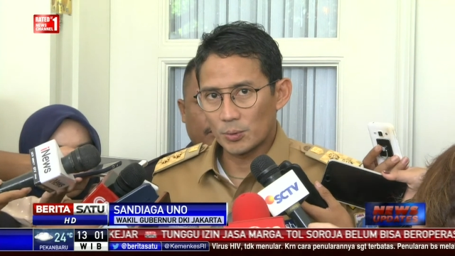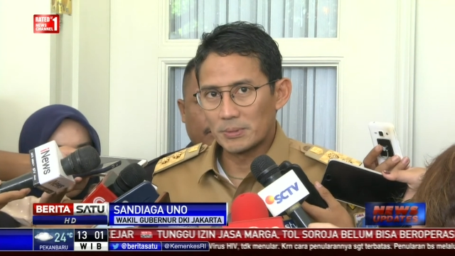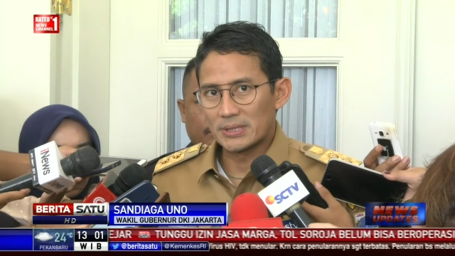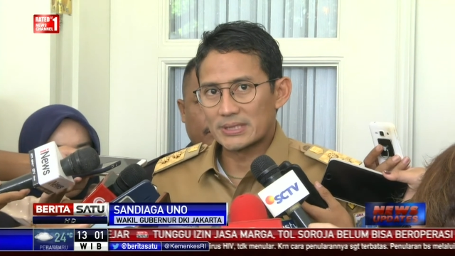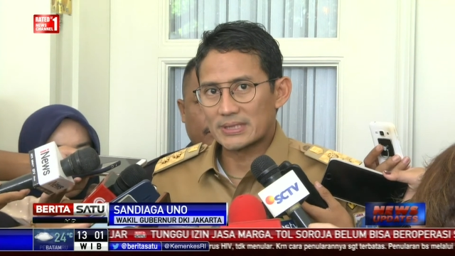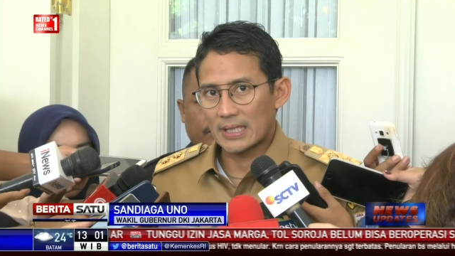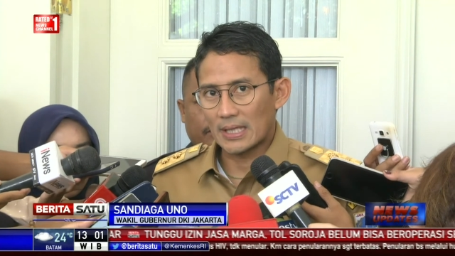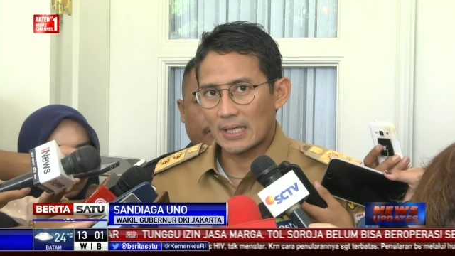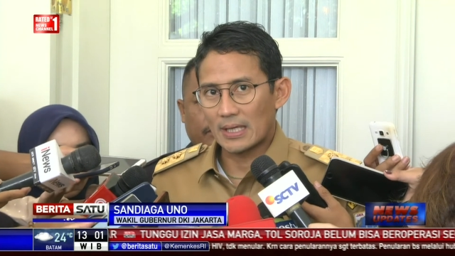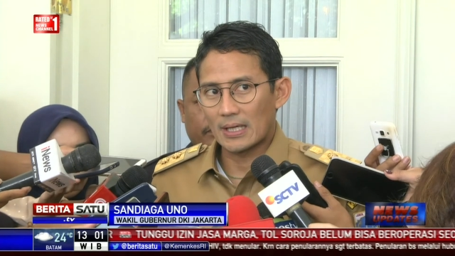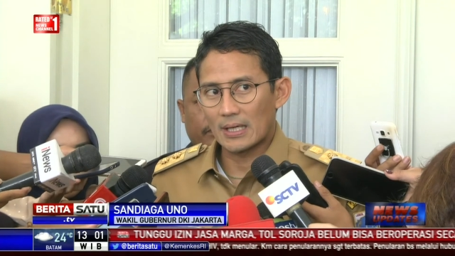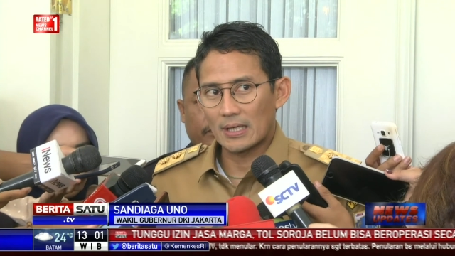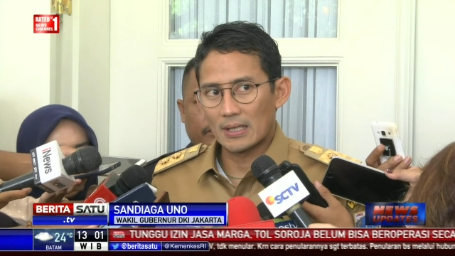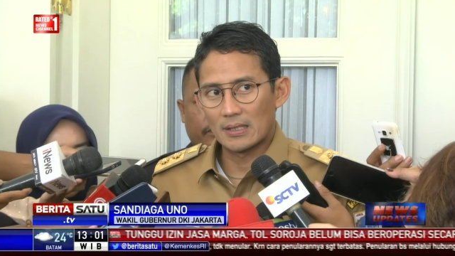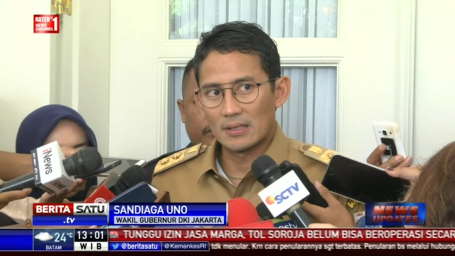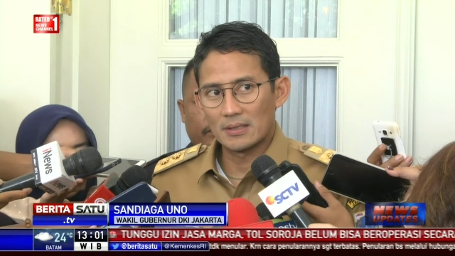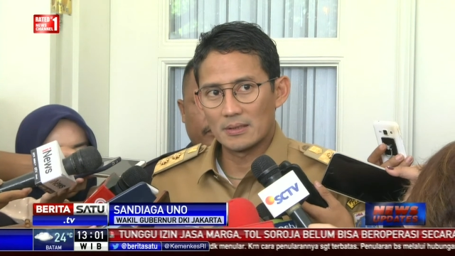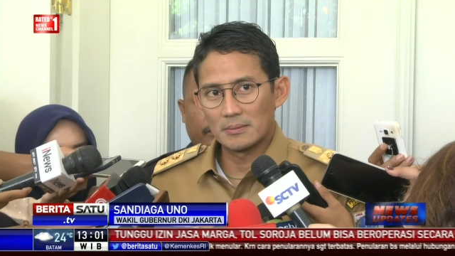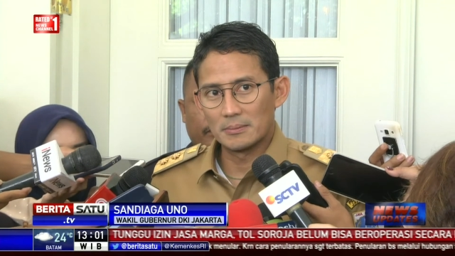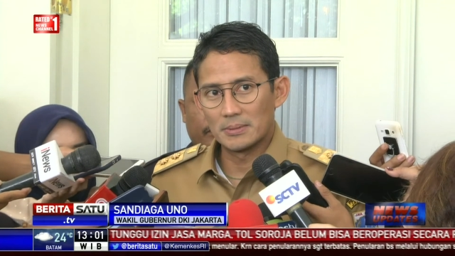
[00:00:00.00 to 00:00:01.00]
itu
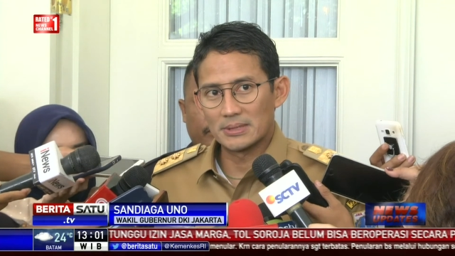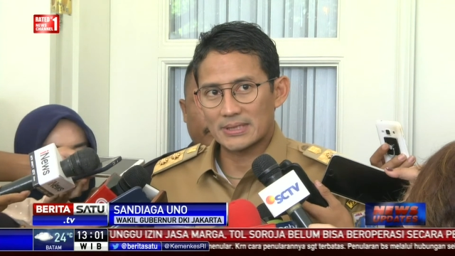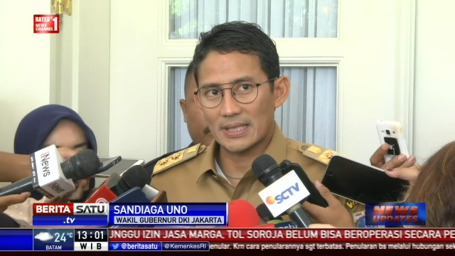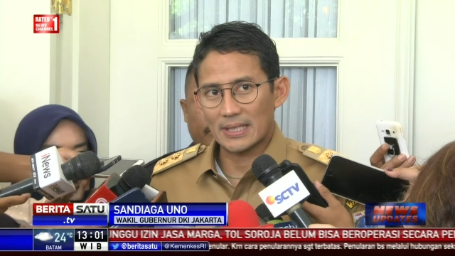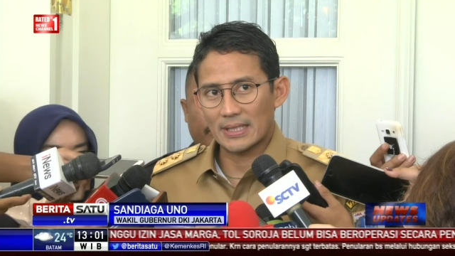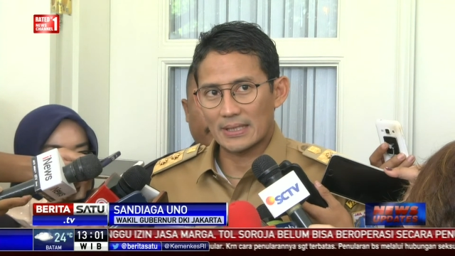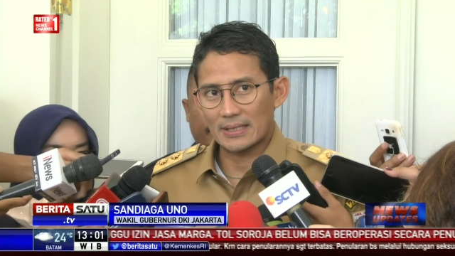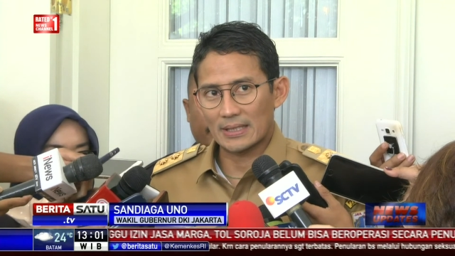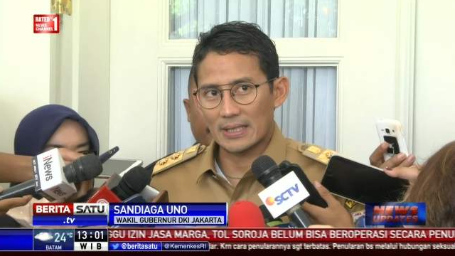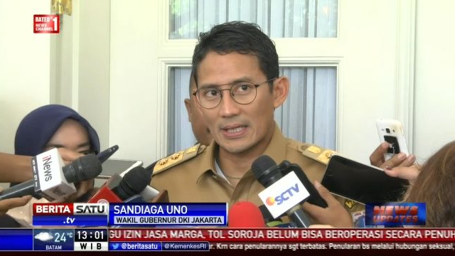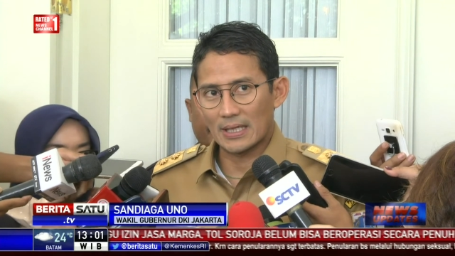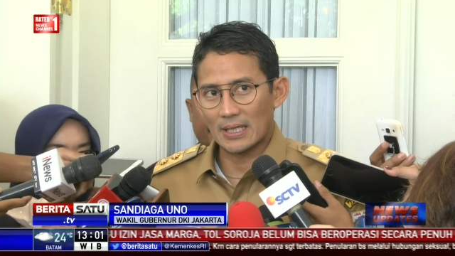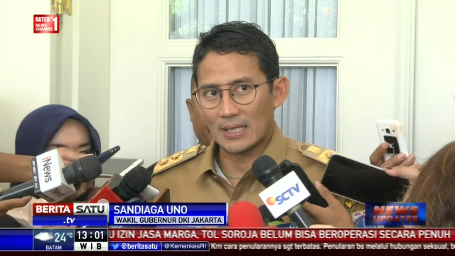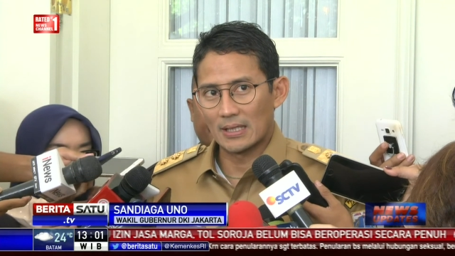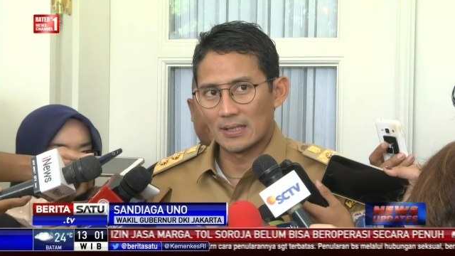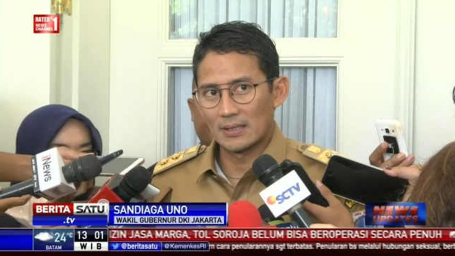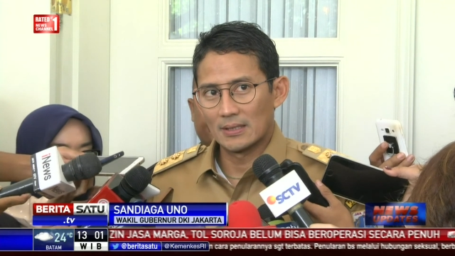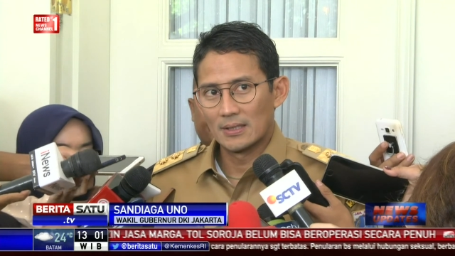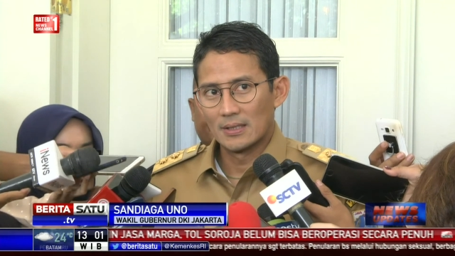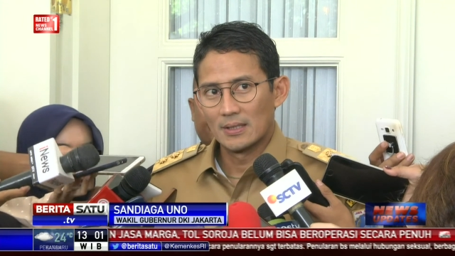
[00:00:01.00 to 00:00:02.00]
bisa bisa
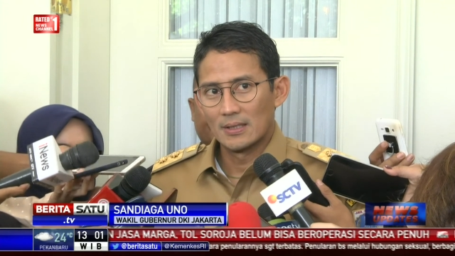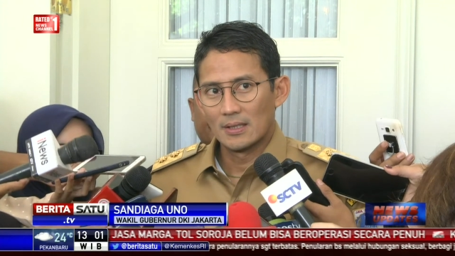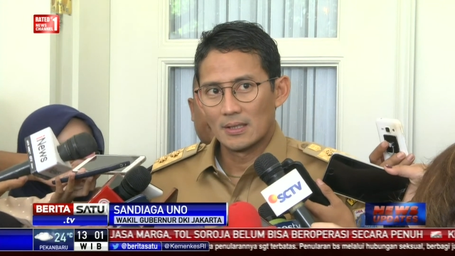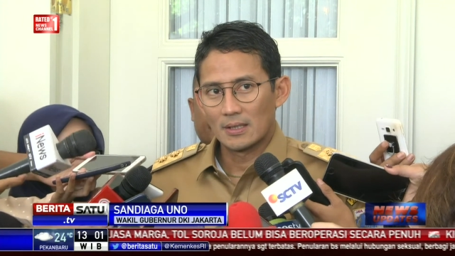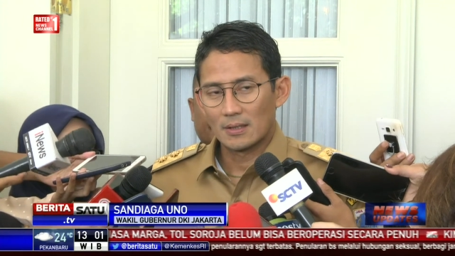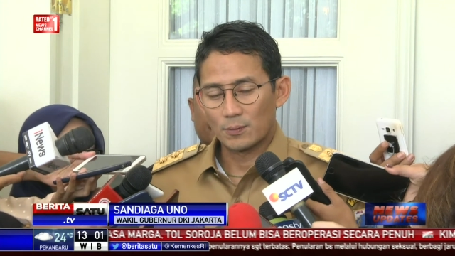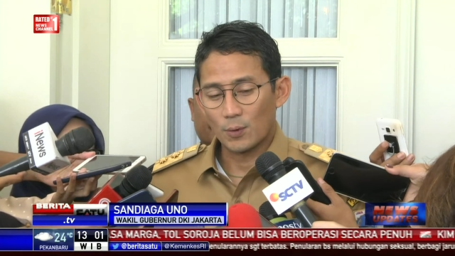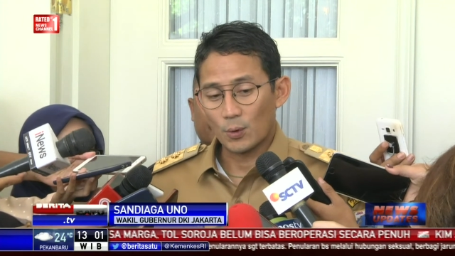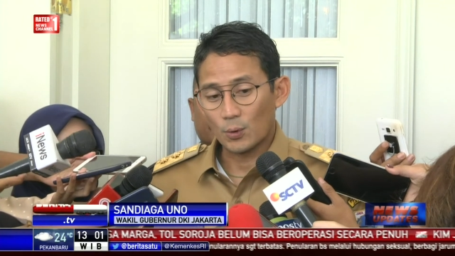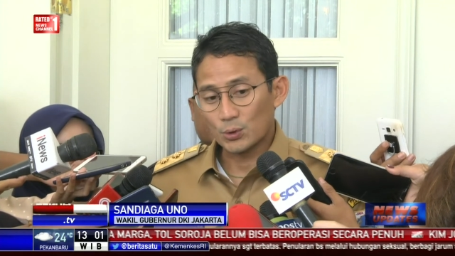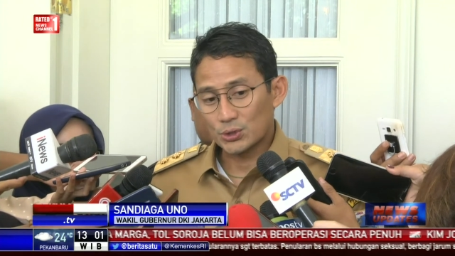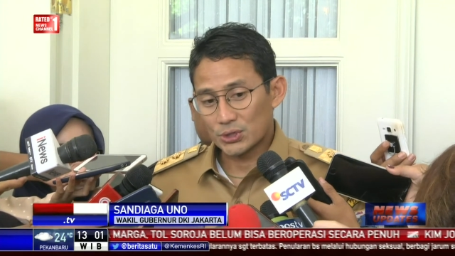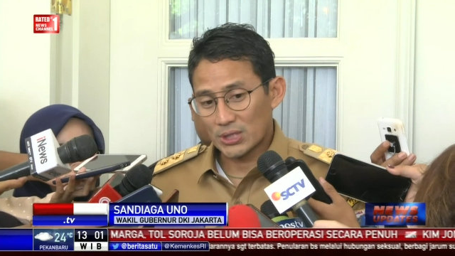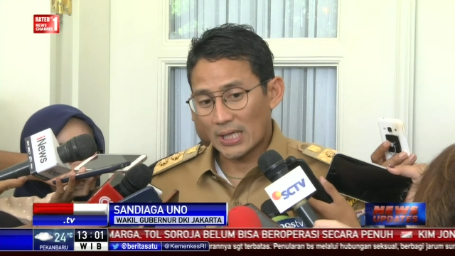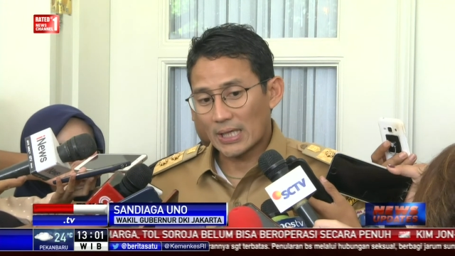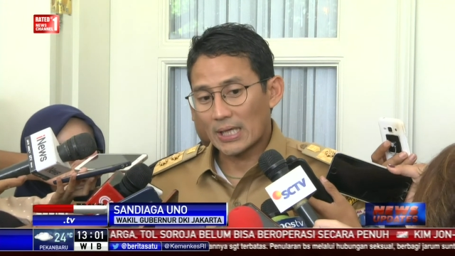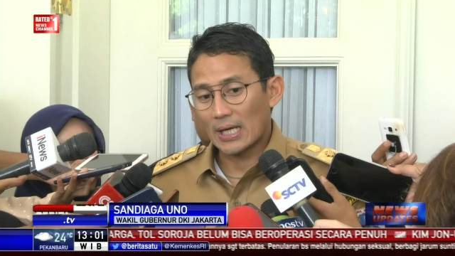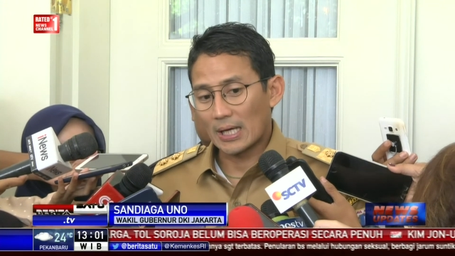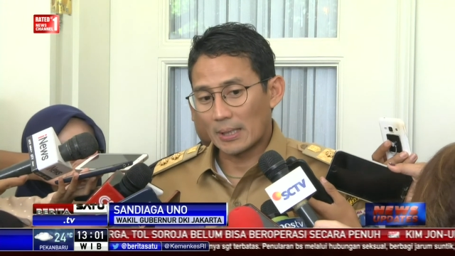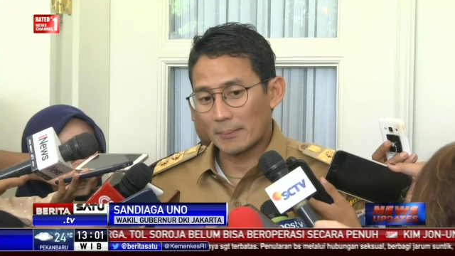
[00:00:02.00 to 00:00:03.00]
kita
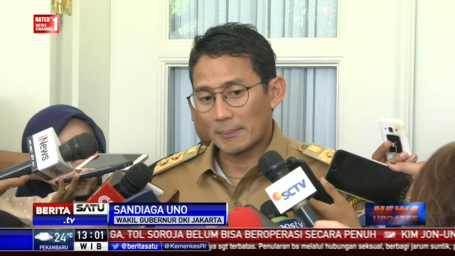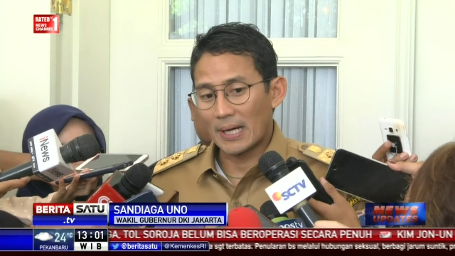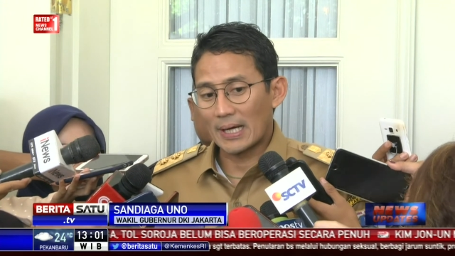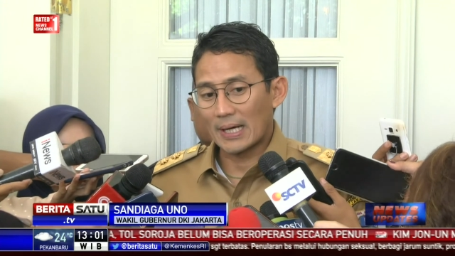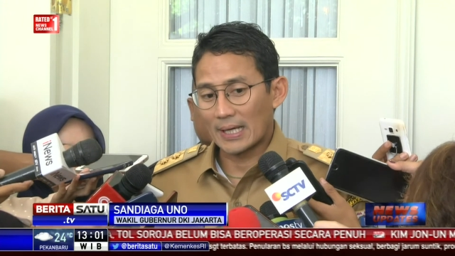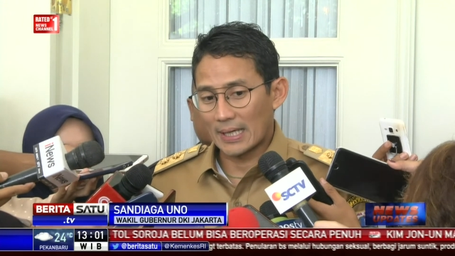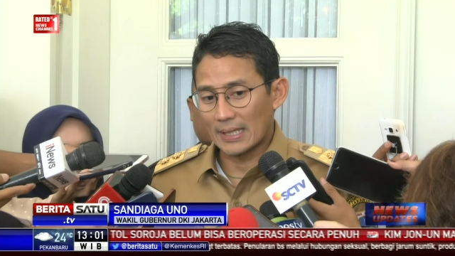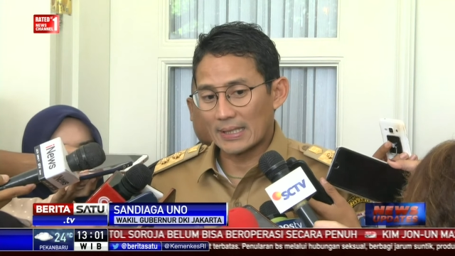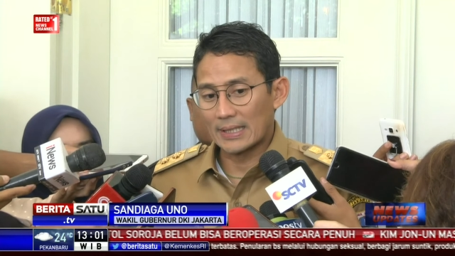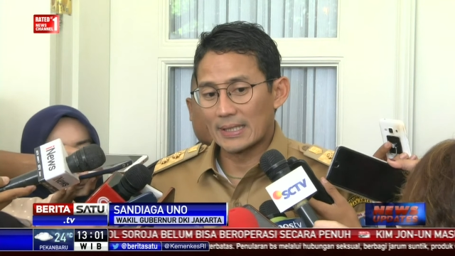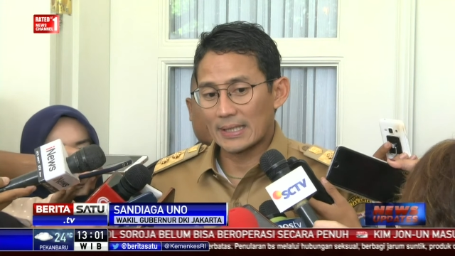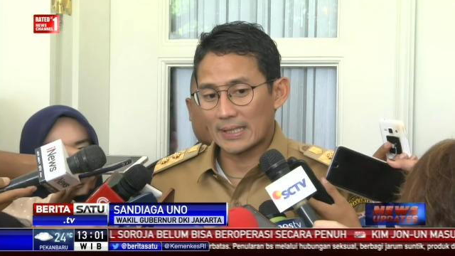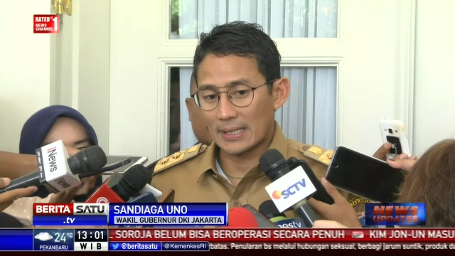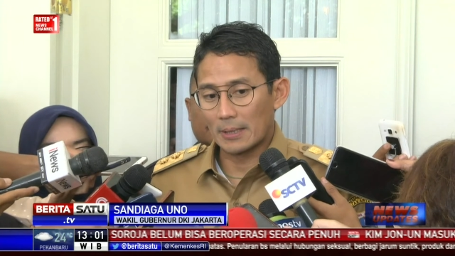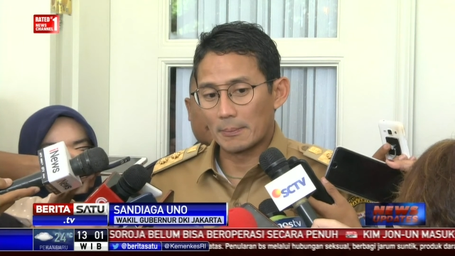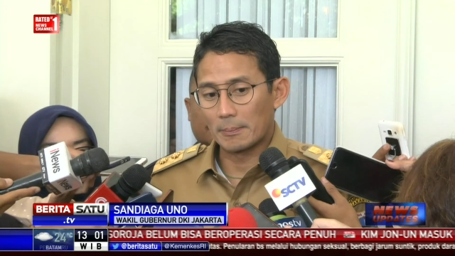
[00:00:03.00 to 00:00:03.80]
fokuskan dalam anggaran